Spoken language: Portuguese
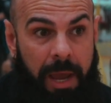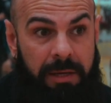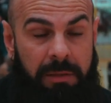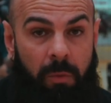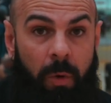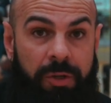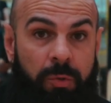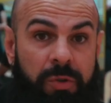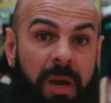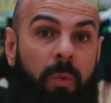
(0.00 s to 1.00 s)
Eles estão hoje
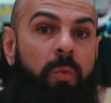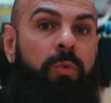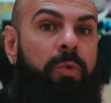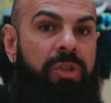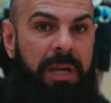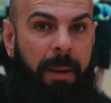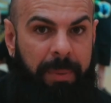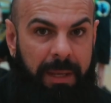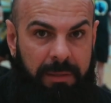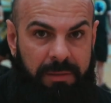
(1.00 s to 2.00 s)
no segundo dia
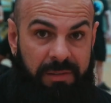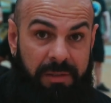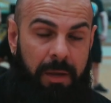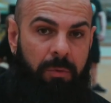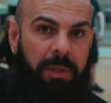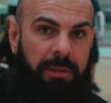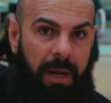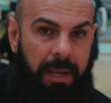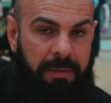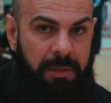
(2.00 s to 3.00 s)
apenas sem o
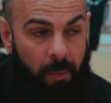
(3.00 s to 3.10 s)
T3.